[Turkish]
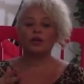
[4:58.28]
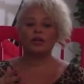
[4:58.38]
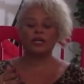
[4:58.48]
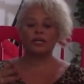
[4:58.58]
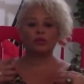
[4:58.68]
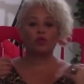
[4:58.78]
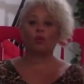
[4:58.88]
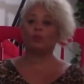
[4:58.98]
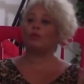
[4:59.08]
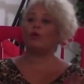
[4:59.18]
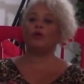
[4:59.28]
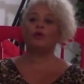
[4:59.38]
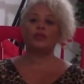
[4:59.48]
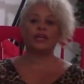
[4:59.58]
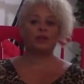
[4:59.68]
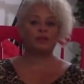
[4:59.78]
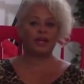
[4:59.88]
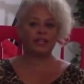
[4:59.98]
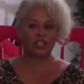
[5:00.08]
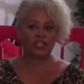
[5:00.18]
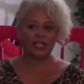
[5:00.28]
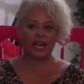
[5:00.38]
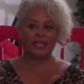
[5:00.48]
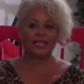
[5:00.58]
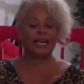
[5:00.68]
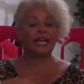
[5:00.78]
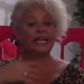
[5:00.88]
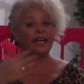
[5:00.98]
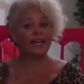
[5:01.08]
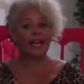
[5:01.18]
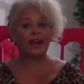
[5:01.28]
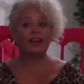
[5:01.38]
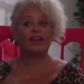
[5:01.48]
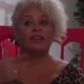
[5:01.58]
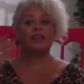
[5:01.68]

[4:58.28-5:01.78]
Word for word: e, toplum önünde yapılan işler, kariyer ve